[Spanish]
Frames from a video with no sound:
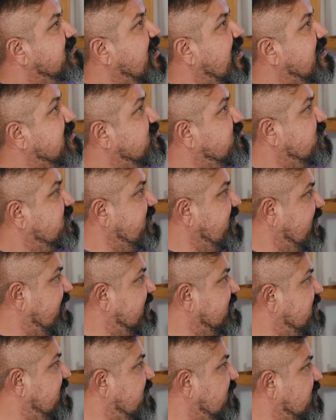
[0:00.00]
a sus
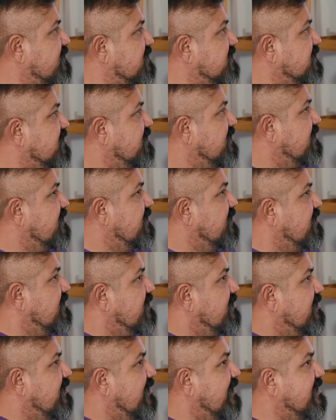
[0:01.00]
hijas, hijos,
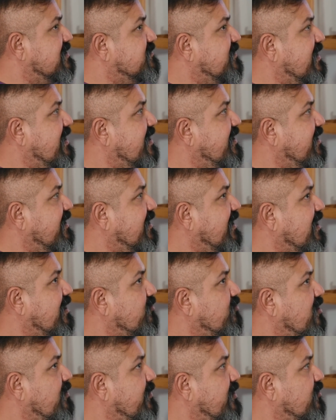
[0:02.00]
les van a
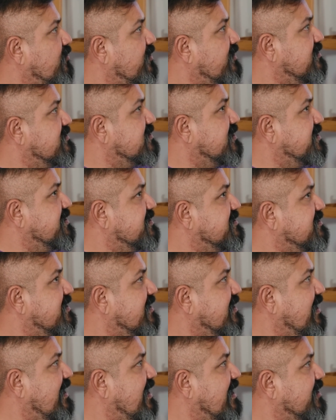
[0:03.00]
dejar una mejor
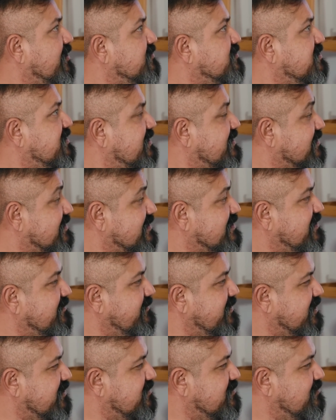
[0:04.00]
enseñanza que la que ustedes
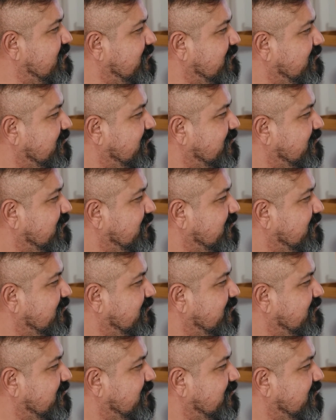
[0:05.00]
recibieron?